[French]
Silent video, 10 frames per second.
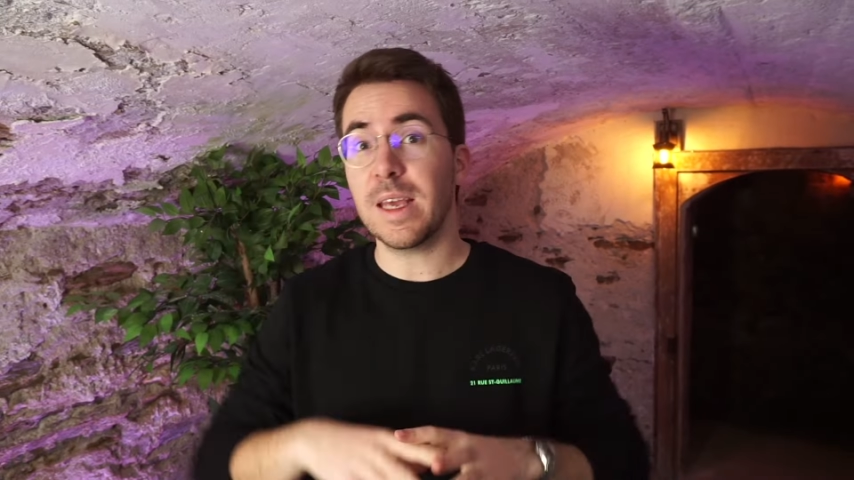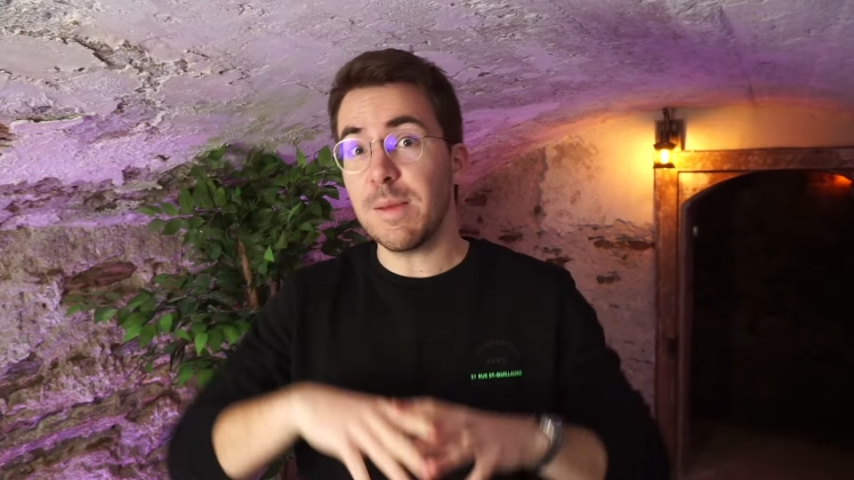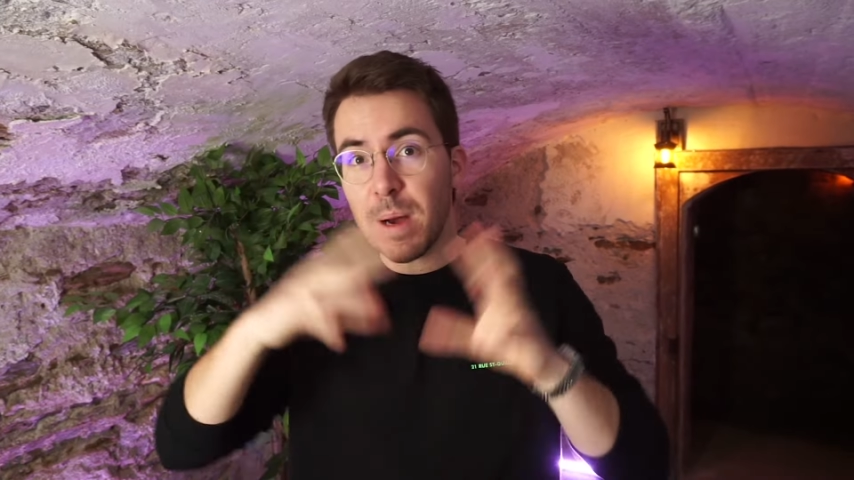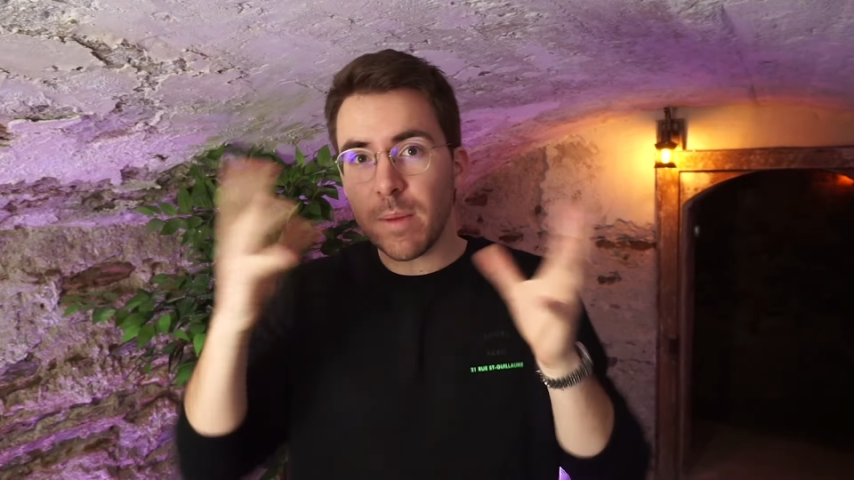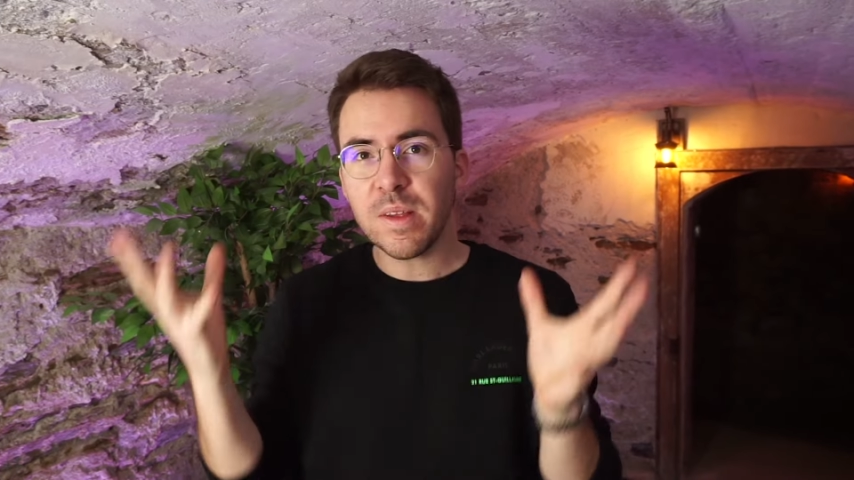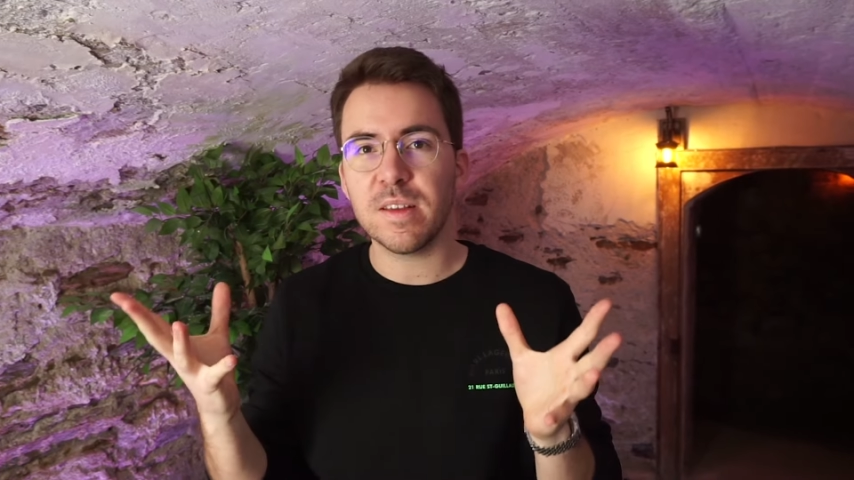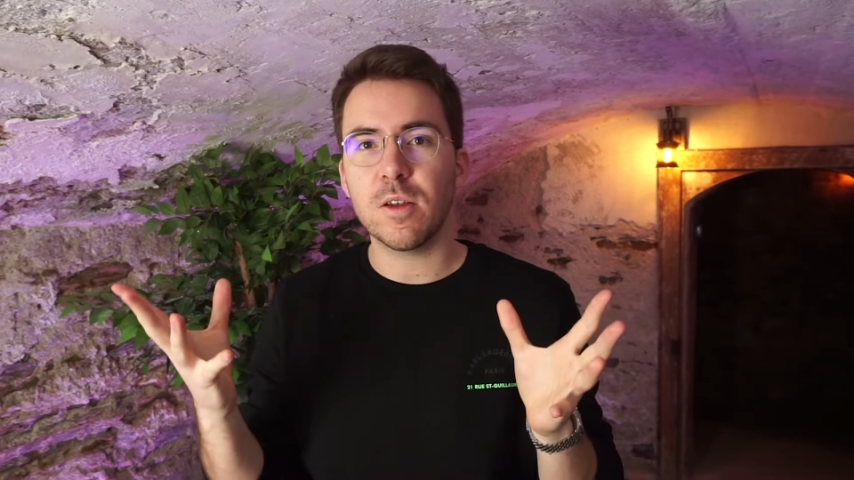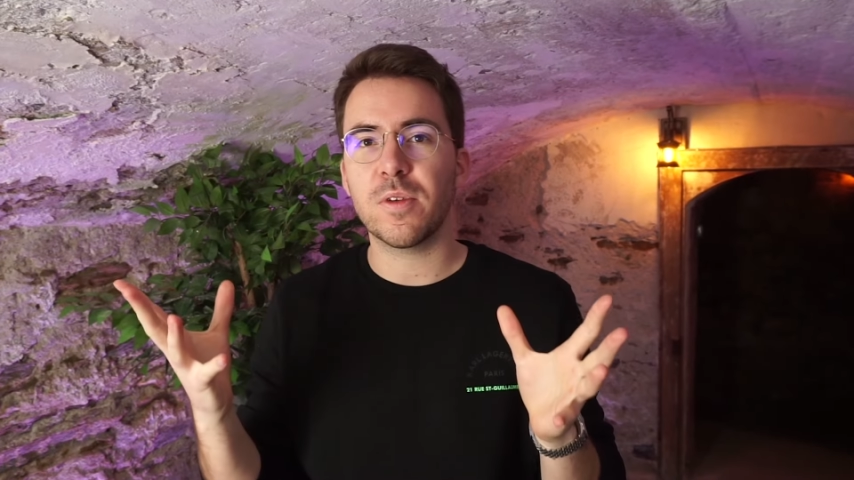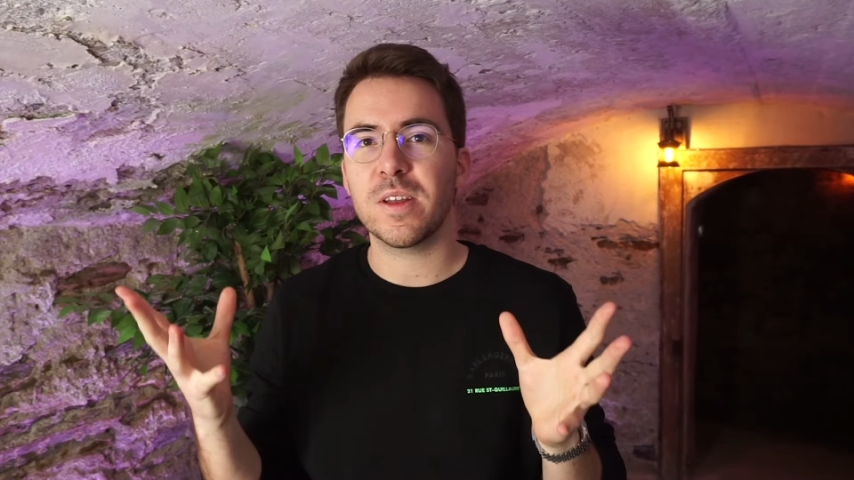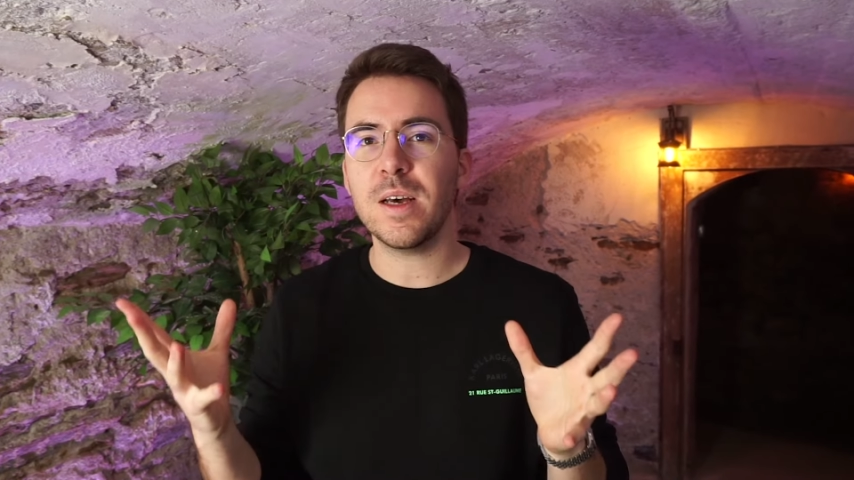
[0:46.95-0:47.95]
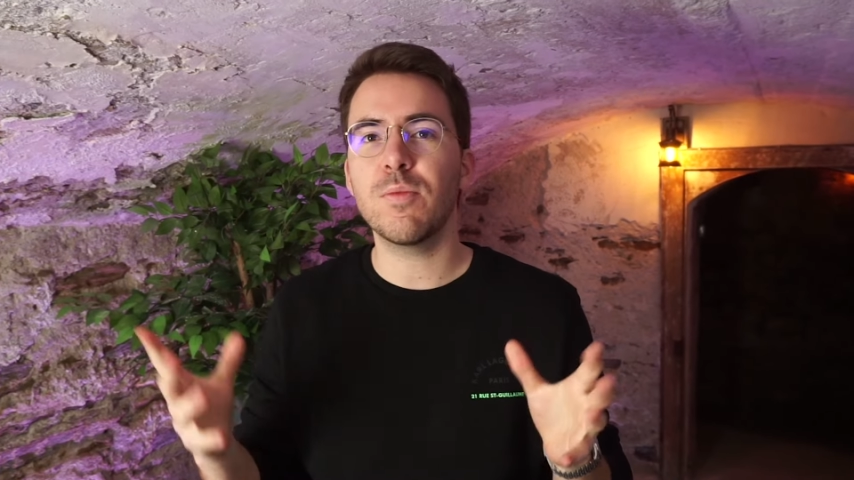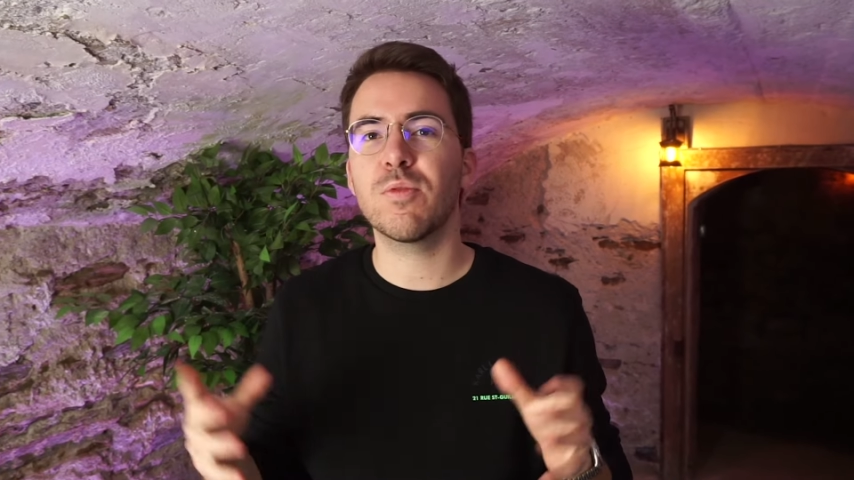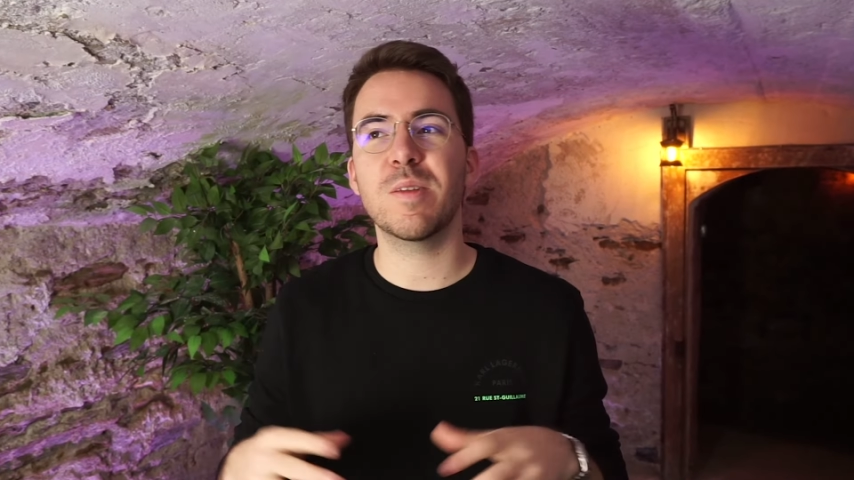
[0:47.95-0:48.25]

Et parmi ces 9 étapes, vous